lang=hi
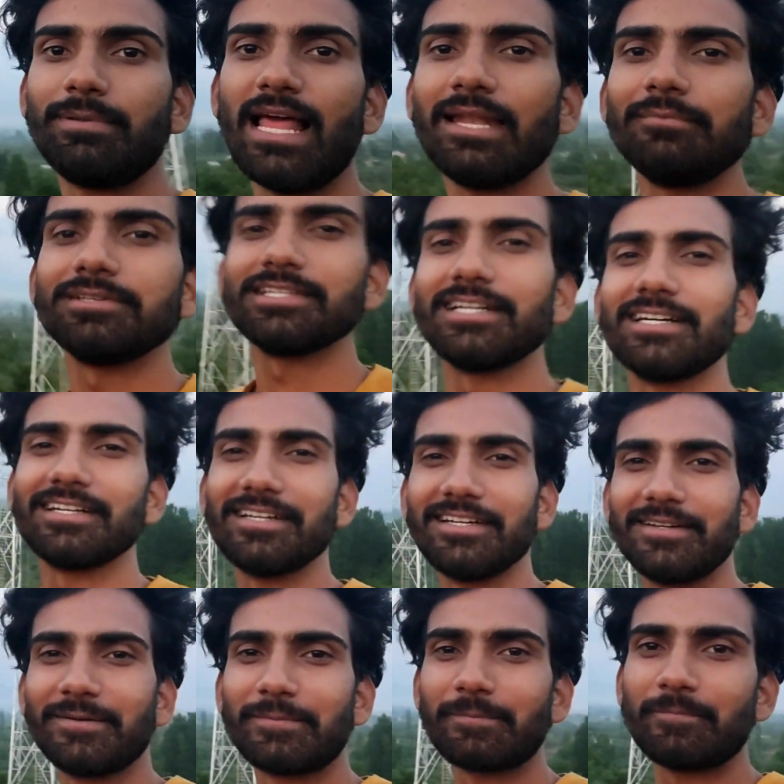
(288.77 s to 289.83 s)
प्लान भी जा रहा
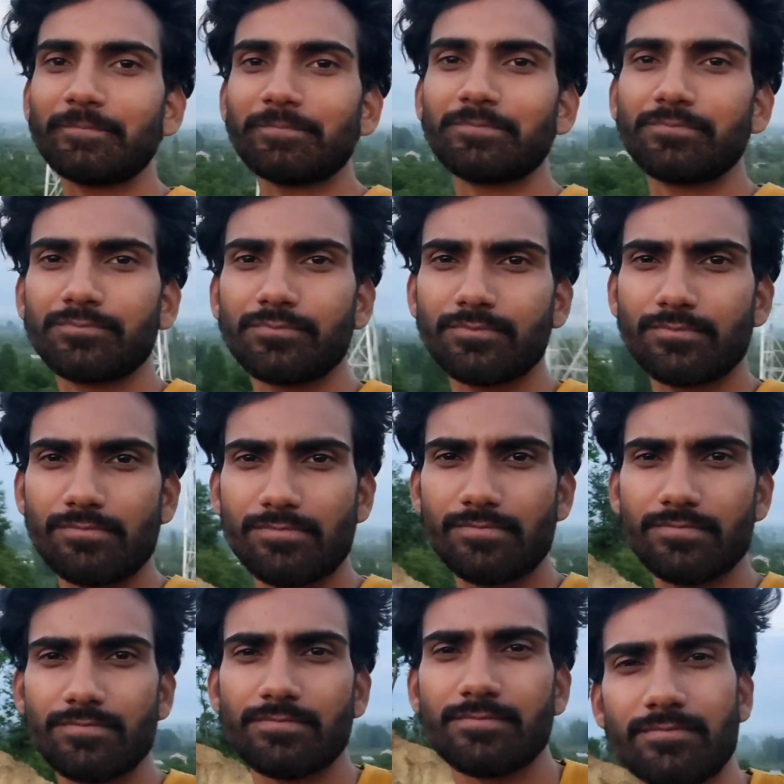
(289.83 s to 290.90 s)
है
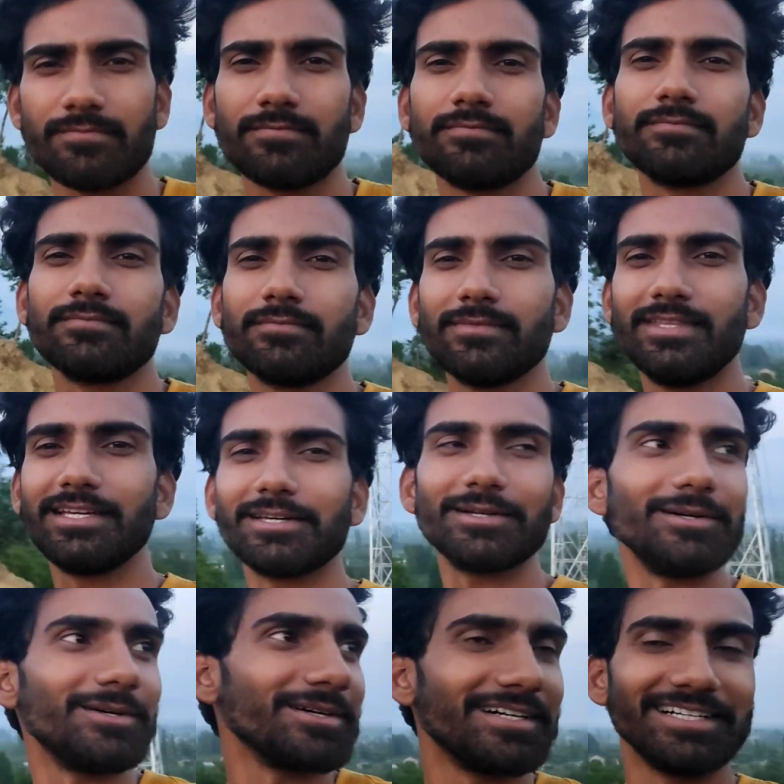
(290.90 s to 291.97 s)
मेरा निका पर दिख
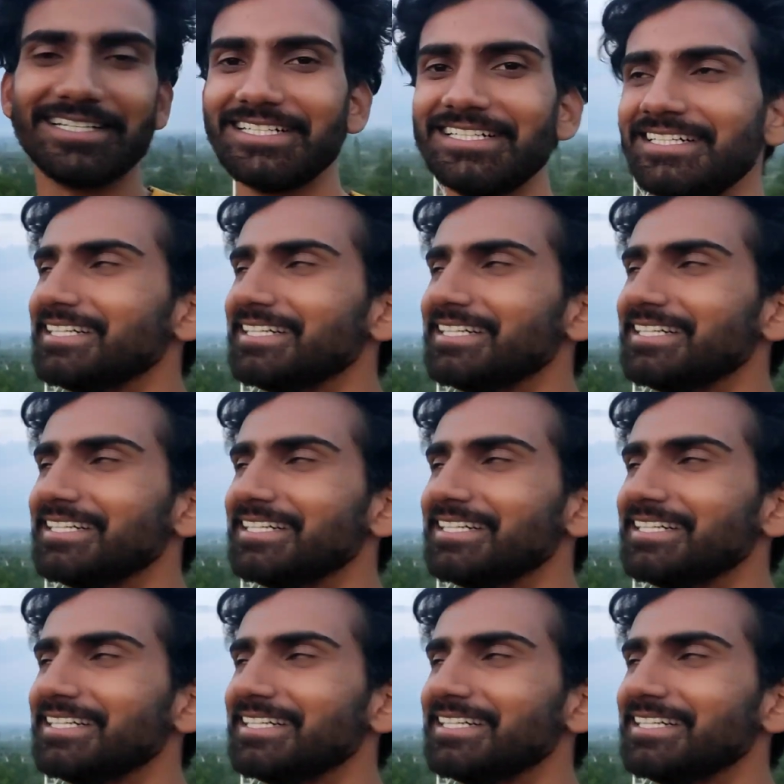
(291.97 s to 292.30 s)
रहा होगा